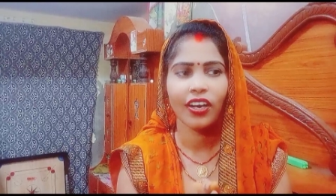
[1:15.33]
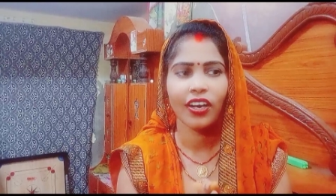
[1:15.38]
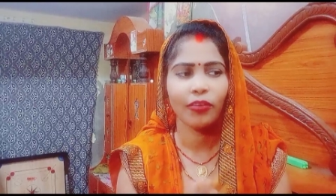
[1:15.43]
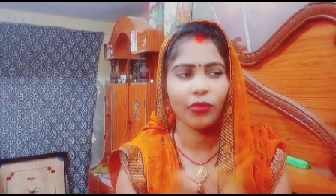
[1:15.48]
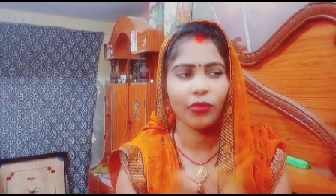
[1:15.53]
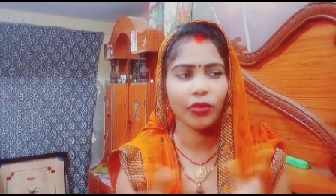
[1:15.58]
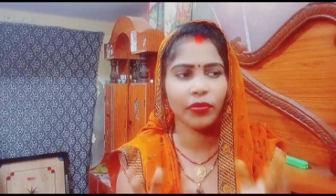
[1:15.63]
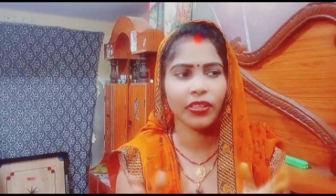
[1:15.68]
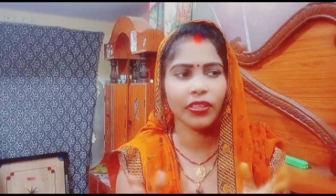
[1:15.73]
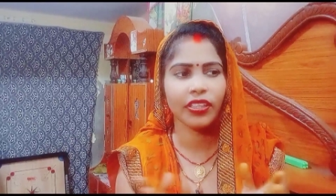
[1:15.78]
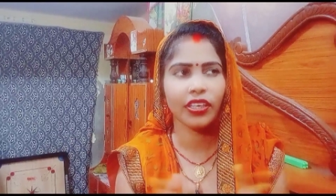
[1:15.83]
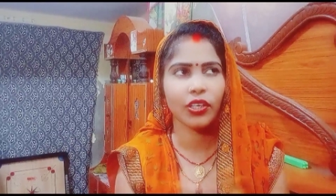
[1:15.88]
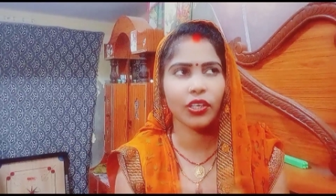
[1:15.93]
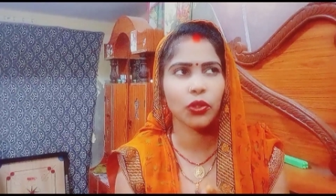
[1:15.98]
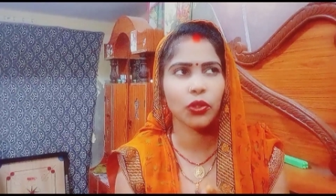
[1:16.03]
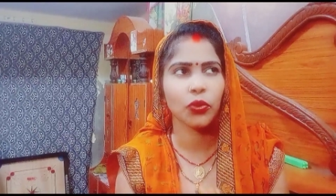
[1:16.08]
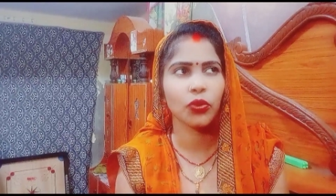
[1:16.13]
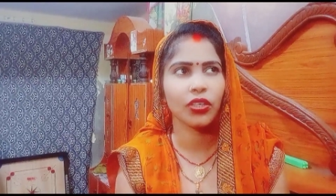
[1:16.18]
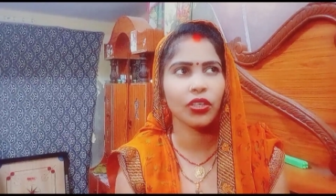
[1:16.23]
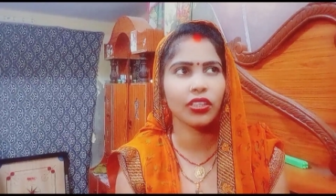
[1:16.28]
मैं भी देख
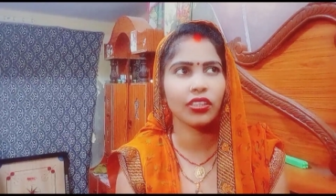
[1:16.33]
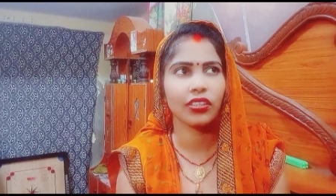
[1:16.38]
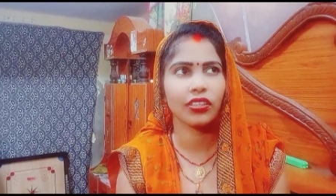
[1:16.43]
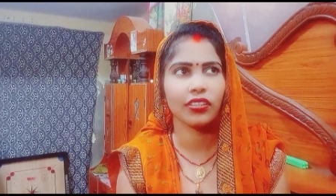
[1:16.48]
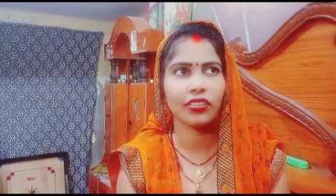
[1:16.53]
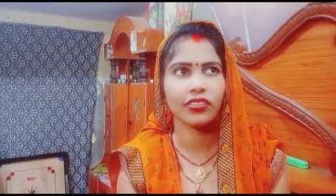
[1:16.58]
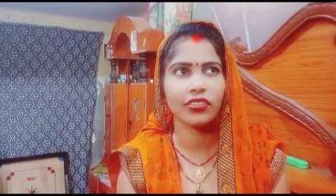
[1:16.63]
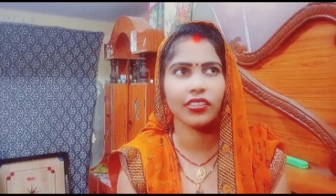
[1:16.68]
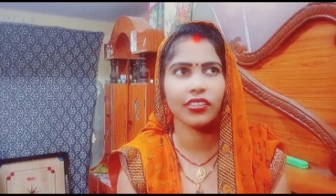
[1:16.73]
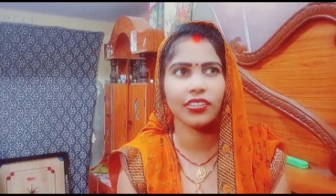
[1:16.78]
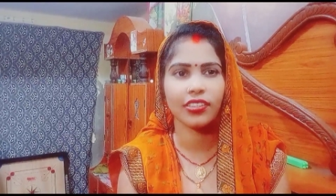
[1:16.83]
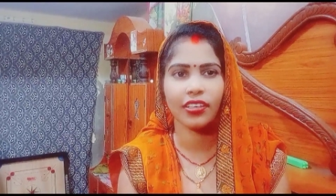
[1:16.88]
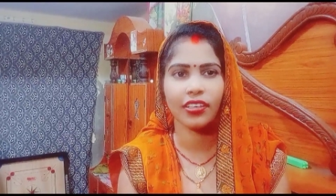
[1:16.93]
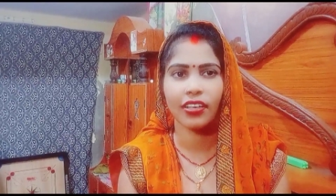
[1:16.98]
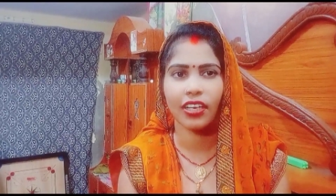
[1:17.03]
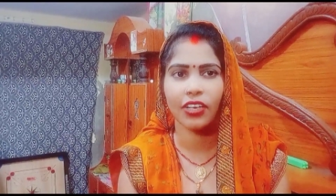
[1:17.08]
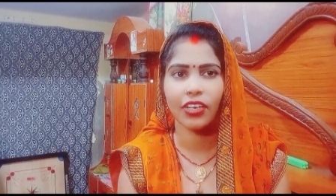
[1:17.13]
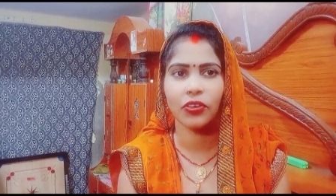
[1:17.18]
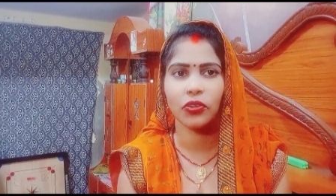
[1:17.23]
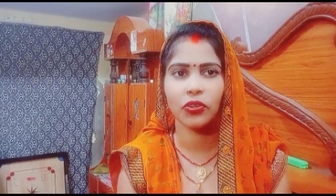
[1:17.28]
रही हूँ कितने दिन से चल
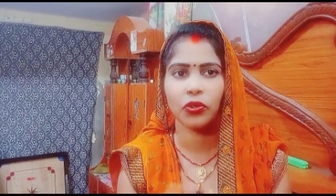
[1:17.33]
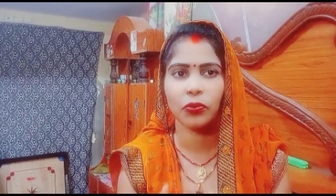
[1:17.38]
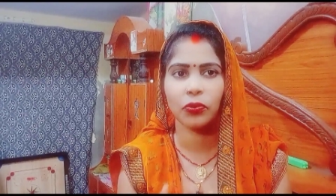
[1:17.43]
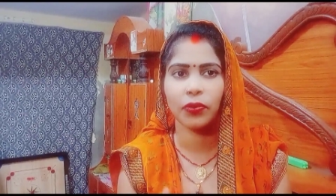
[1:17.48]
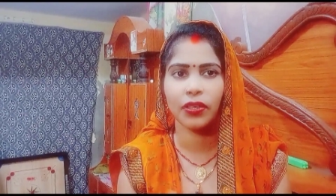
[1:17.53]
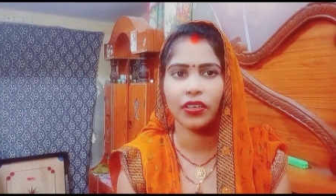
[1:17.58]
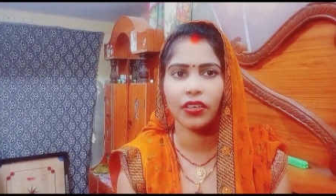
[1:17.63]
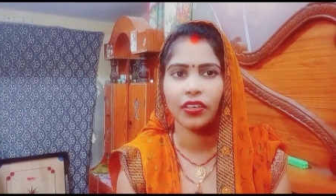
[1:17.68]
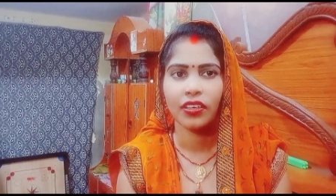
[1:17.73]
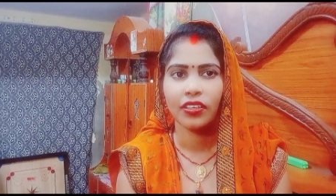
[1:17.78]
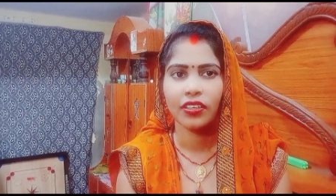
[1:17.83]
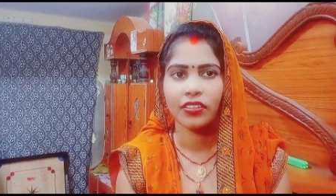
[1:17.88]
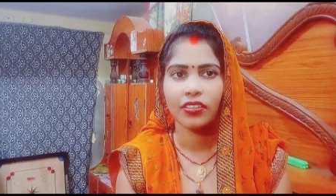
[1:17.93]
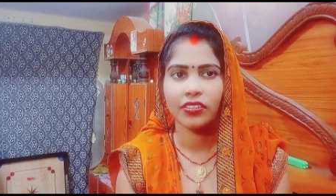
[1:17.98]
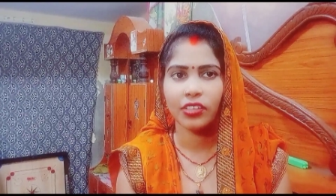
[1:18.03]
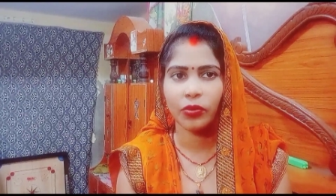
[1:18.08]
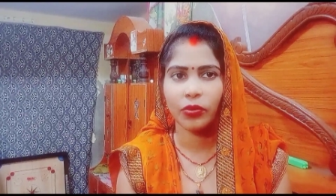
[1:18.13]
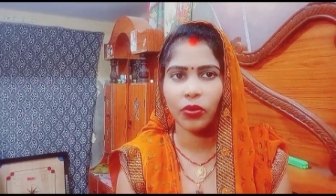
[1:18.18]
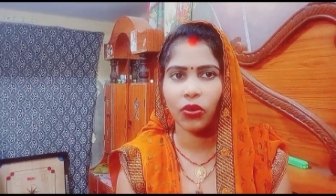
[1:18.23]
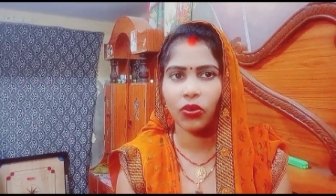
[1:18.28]
रहा है यूट्यूब पे
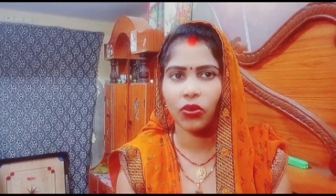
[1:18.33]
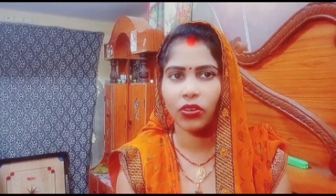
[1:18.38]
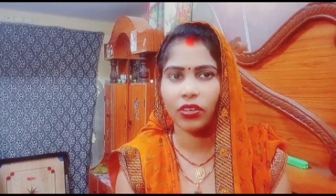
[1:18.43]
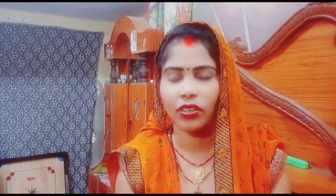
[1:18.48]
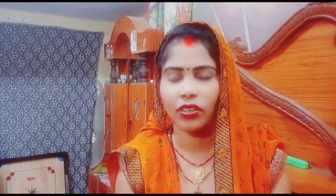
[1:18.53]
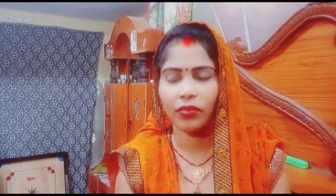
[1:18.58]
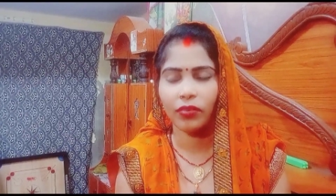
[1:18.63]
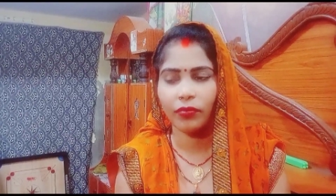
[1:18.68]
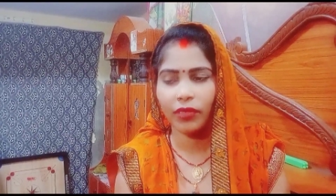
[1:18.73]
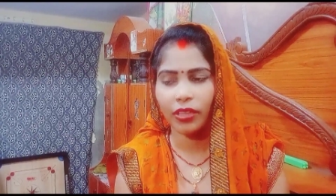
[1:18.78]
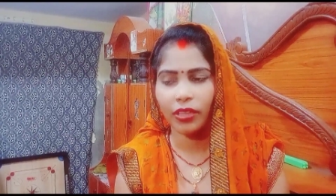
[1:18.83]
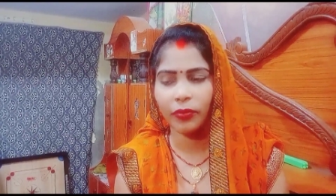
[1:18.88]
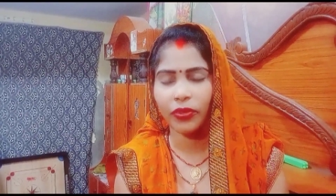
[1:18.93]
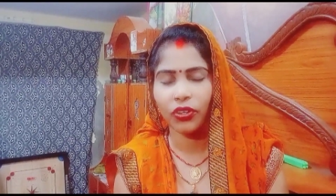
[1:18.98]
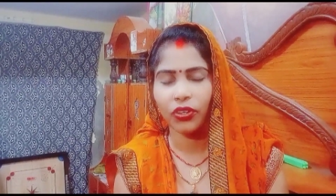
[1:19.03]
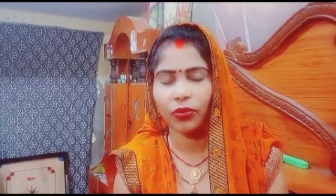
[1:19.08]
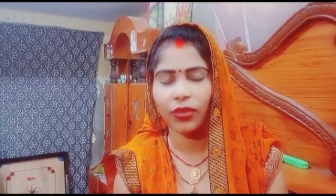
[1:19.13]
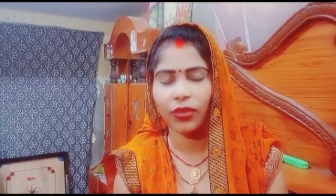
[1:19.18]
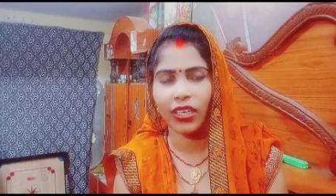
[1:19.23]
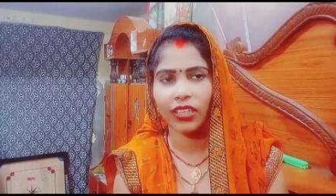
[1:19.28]
सभी लोग मतलब
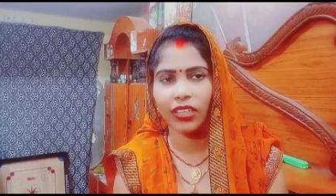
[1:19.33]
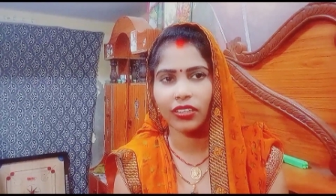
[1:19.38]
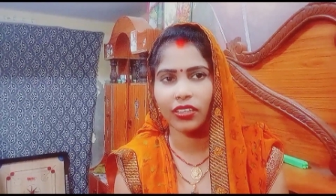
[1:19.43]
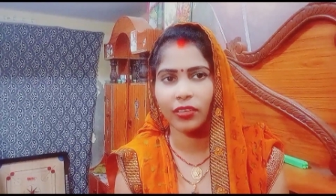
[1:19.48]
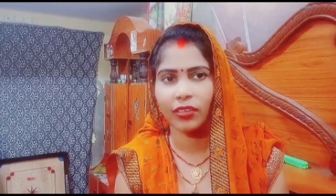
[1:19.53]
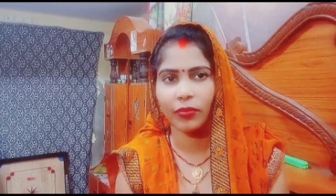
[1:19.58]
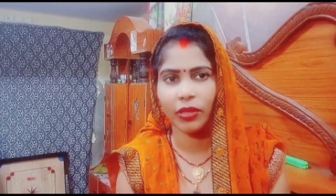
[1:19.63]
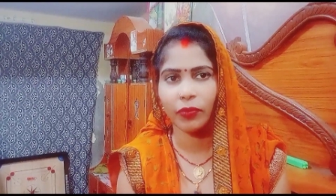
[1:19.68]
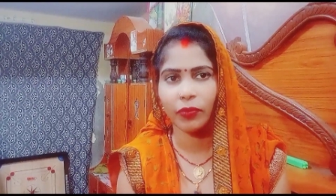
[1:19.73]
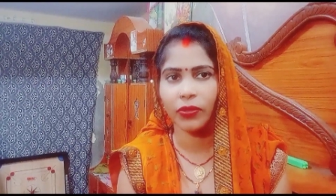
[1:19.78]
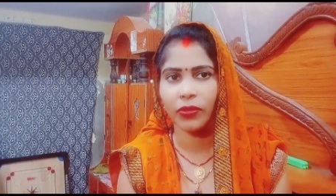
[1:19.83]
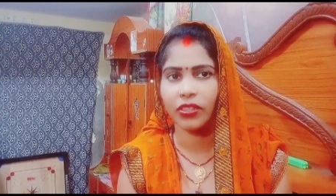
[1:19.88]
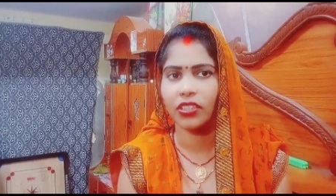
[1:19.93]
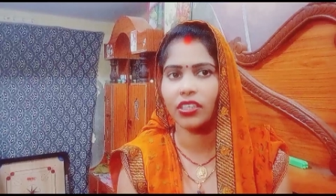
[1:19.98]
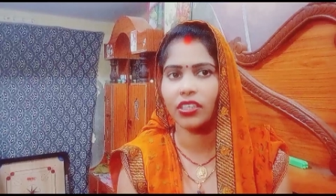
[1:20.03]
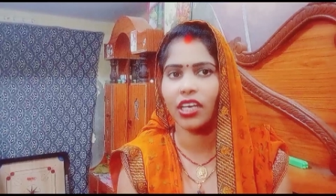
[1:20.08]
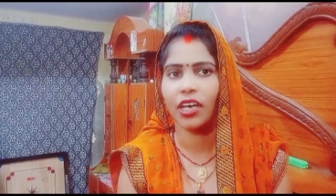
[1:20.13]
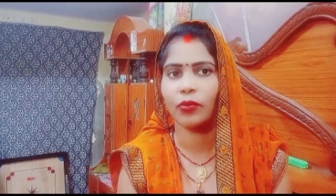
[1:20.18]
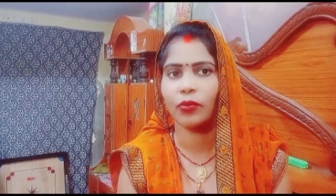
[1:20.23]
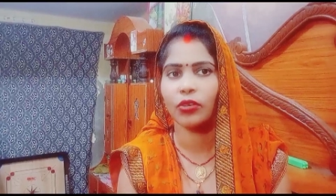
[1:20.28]
वीडियो बनाते हैं मेरा पति
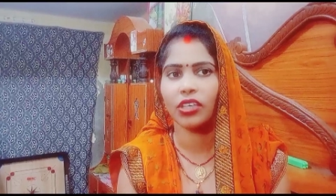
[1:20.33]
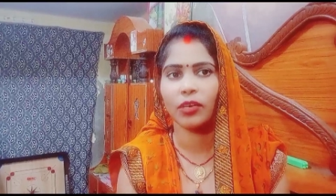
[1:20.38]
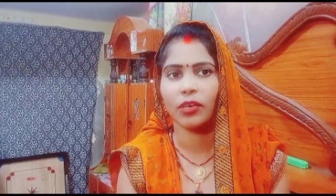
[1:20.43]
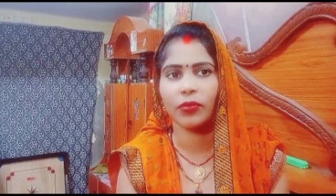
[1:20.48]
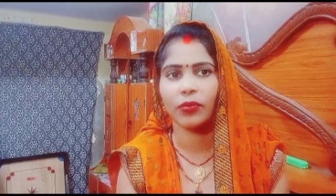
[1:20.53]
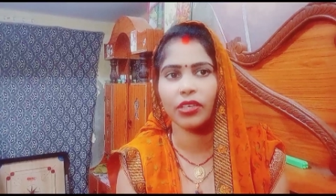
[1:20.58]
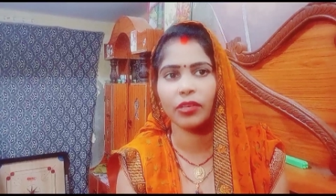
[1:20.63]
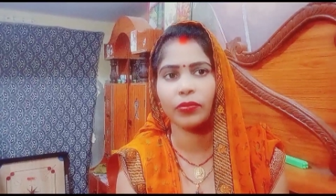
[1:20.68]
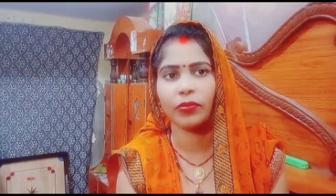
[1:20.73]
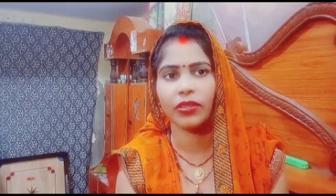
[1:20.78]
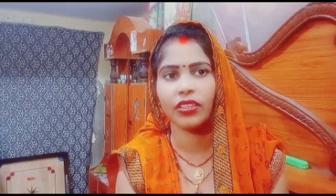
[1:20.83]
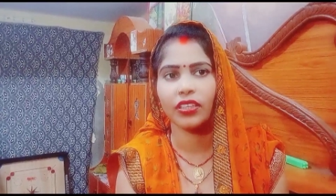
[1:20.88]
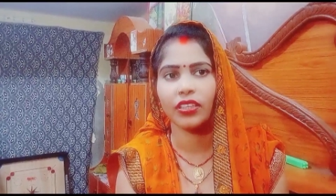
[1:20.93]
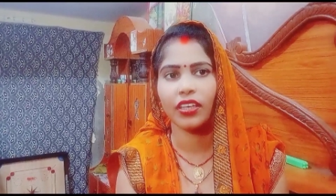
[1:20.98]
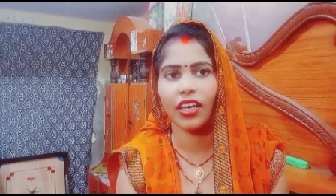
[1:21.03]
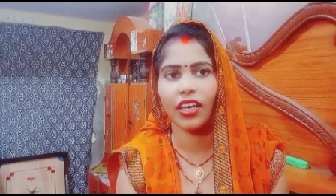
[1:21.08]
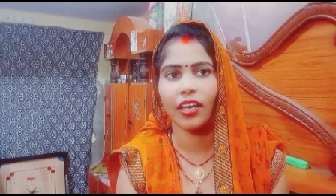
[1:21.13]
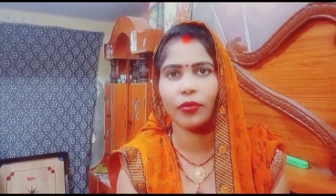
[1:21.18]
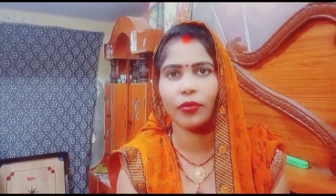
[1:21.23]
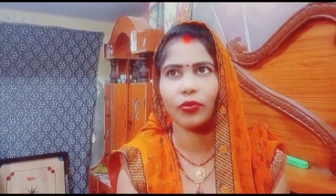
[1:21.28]
गायब हो गया मेरा पति
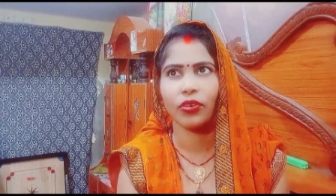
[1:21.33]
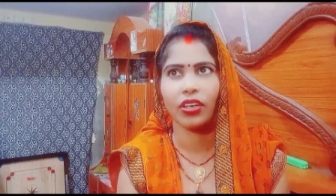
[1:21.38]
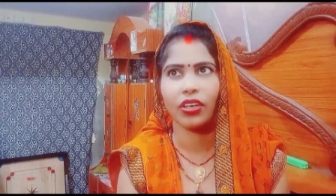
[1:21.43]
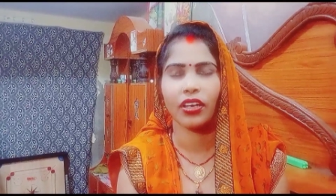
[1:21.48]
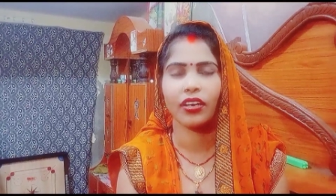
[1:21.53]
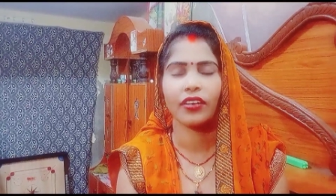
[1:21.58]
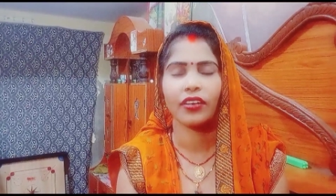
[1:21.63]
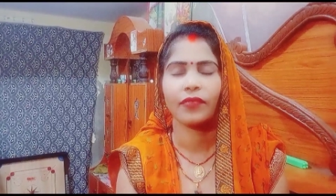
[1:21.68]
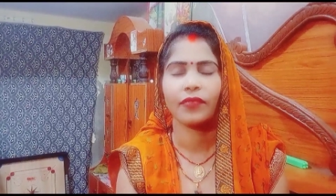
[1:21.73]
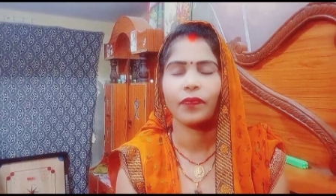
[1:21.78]
गायब हो गया